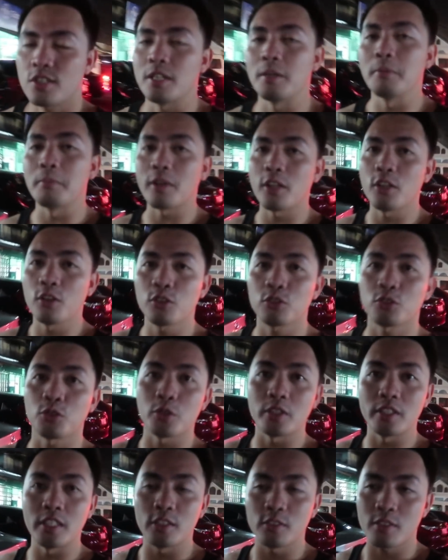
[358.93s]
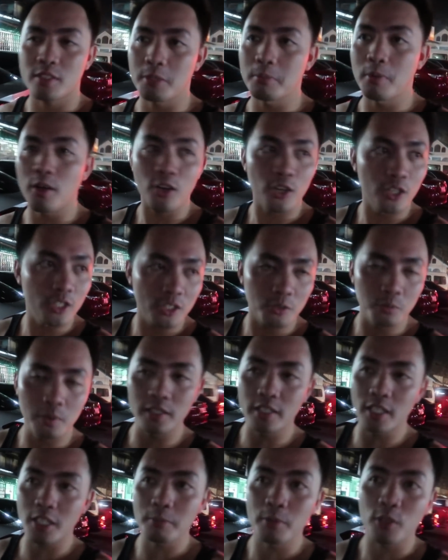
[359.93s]
Siyempre, yung tour dito sa Bacolod will
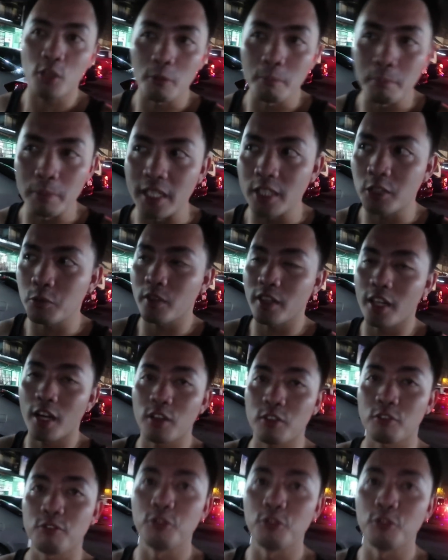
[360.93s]
not be complete without